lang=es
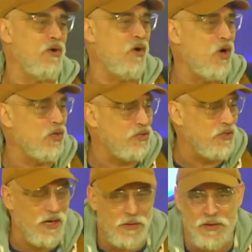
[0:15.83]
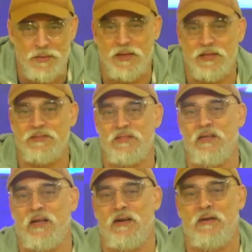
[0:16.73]
otra vez va a decir
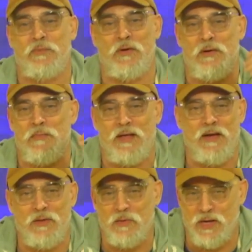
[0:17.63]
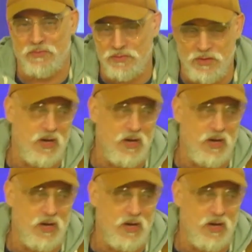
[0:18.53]
que el problema de la educación,